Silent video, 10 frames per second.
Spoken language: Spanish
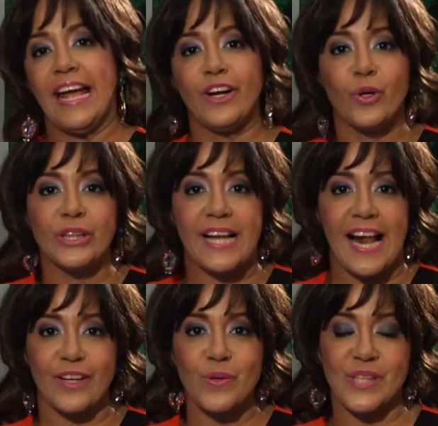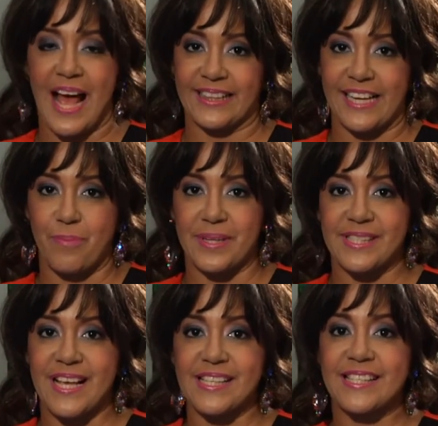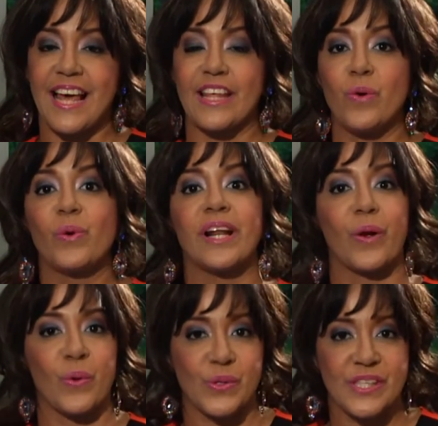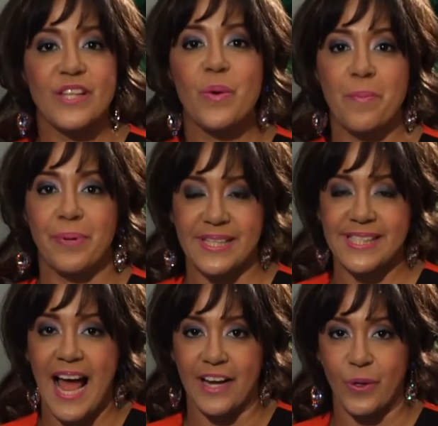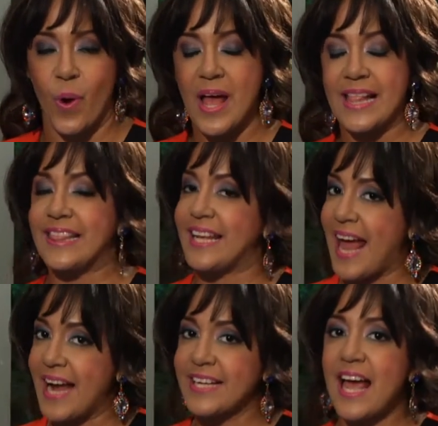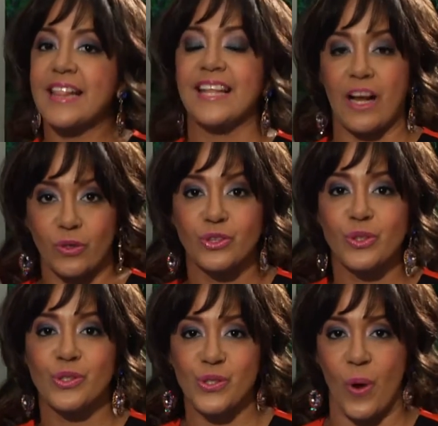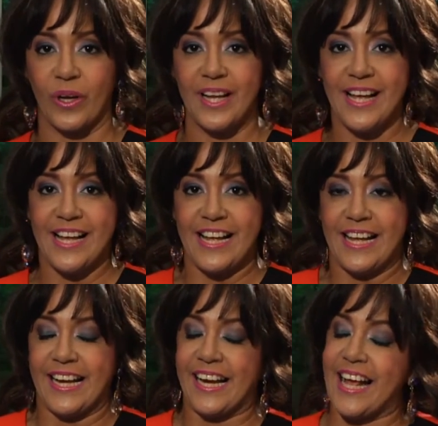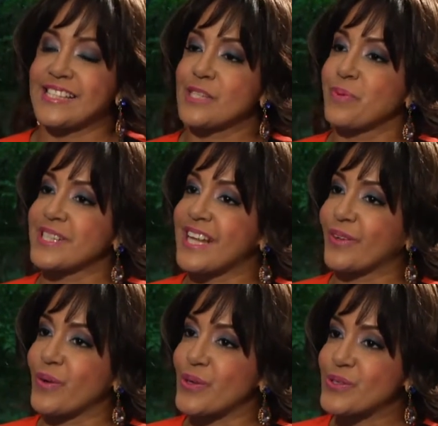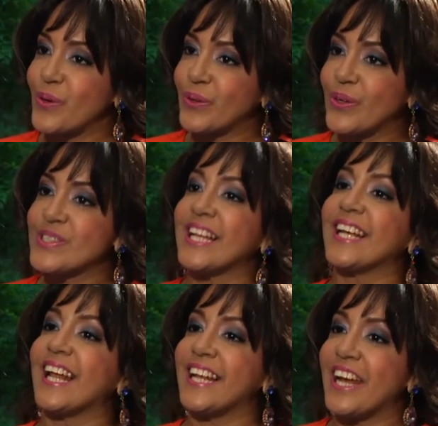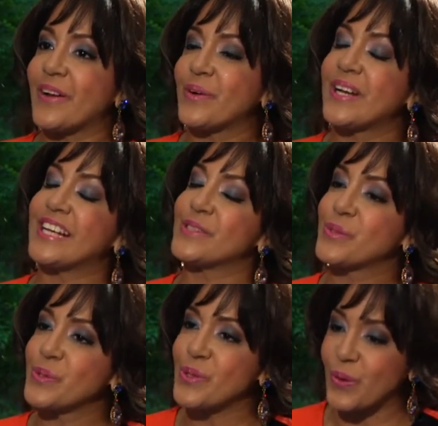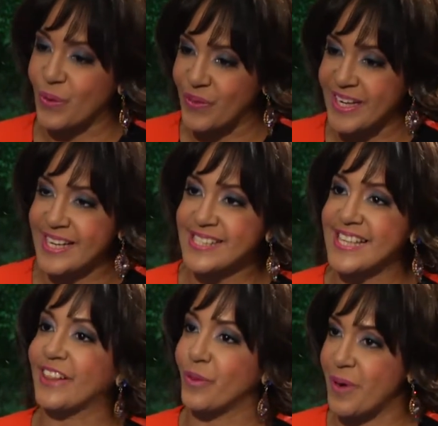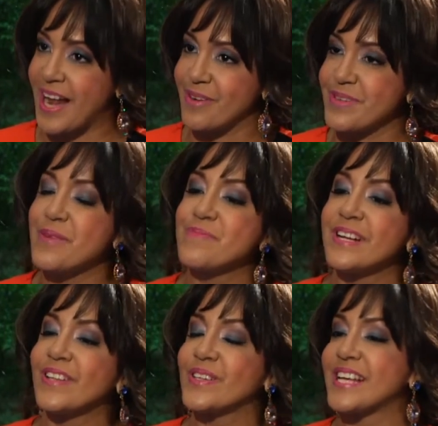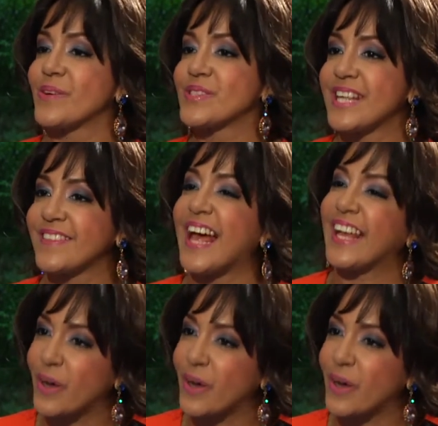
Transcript: encontrarnos ante la presencia de un reconocido empresario del área de la construcción. Gracias por estar con nosotros, el ingeniero Jesús Rodríguez Sandoval. Bienvenido sea usted a